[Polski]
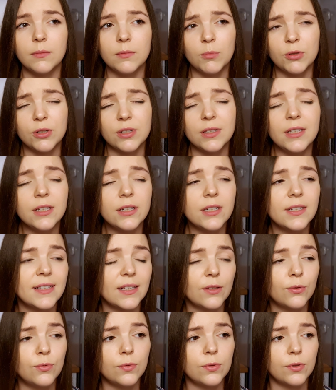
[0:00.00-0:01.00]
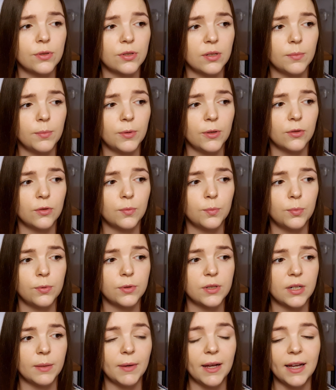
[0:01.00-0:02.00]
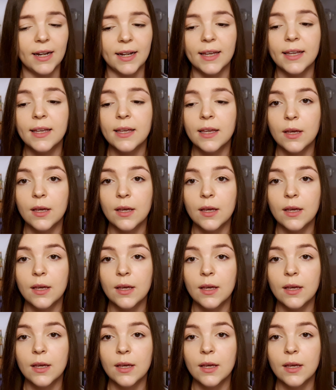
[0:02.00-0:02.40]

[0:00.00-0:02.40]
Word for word: może nie, że za dużo sobie odpuszczam, ale